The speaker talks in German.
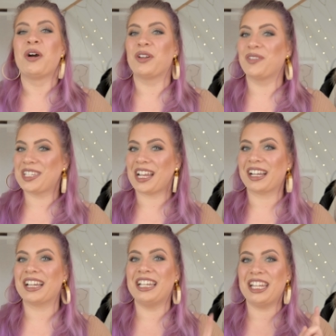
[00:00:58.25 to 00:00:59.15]
Und da würde ich
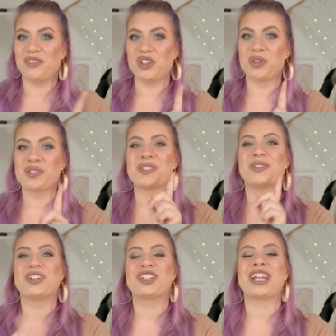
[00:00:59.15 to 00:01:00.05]
sagen, legen wir los
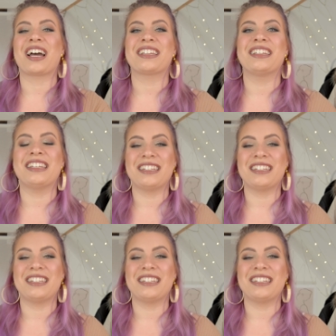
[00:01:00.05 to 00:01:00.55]
und starten